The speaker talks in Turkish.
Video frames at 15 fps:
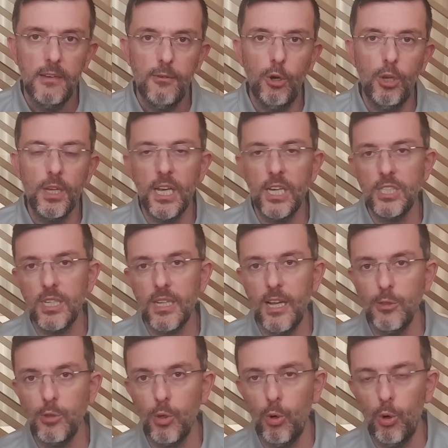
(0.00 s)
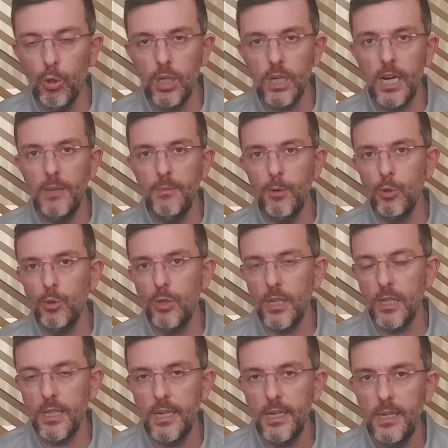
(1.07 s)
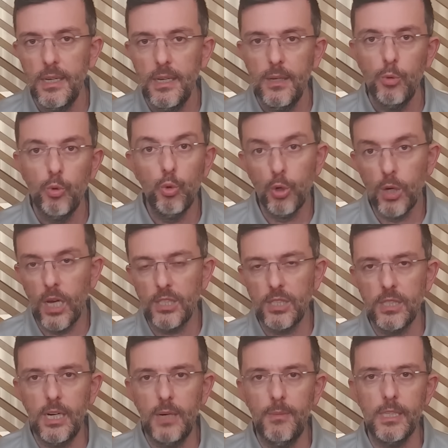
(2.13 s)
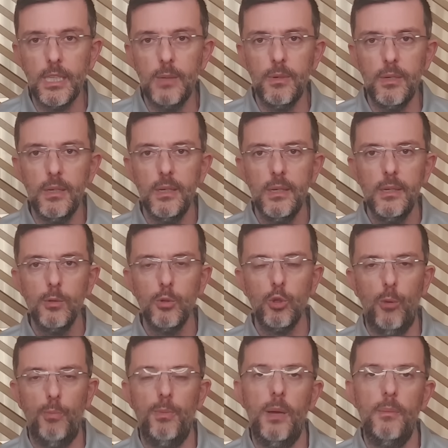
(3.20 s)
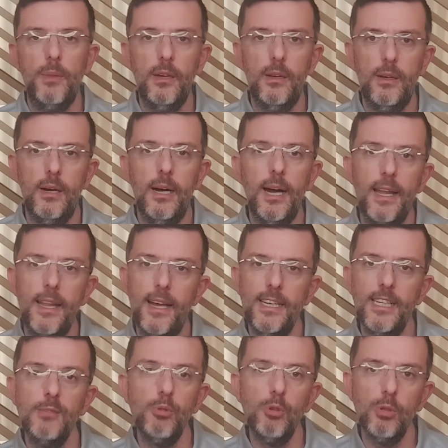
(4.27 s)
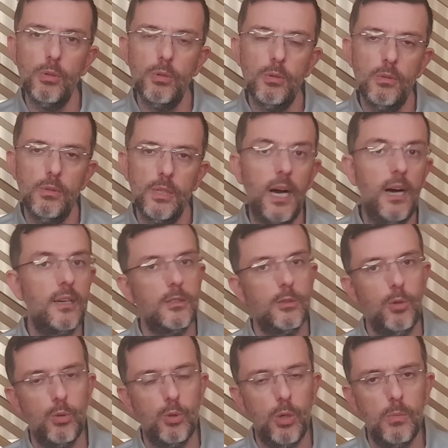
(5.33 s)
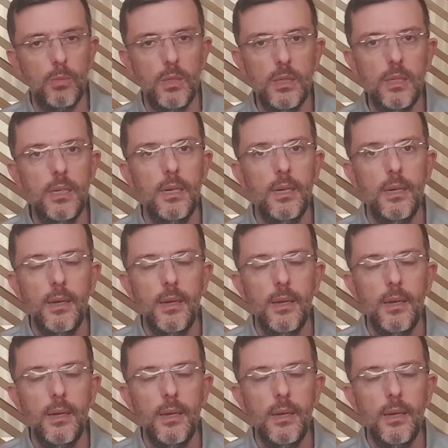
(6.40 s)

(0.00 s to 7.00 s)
Öne geçtikten sonra orada kalmak üzere de uğraştı ama tabi toplamda hala Red Bull daha hızlı otomobildi.